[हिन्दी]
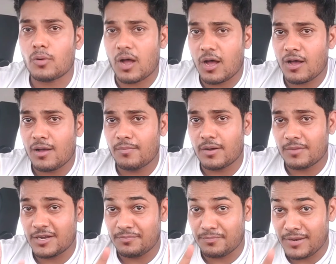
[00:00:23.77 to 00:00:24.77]
आप
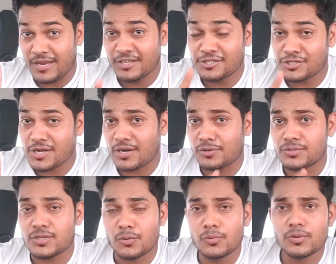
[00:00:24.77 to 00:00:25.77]
हमारी प्लेलिस्ट चेकआउट
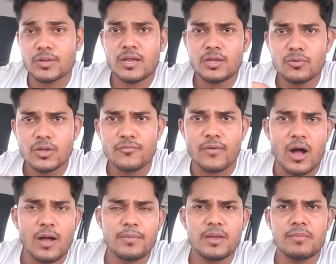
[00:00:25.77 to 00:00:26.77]
जरूर करें क्योंकि वहां
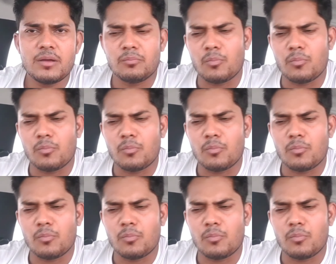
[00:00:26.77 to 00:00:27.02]
पे मैं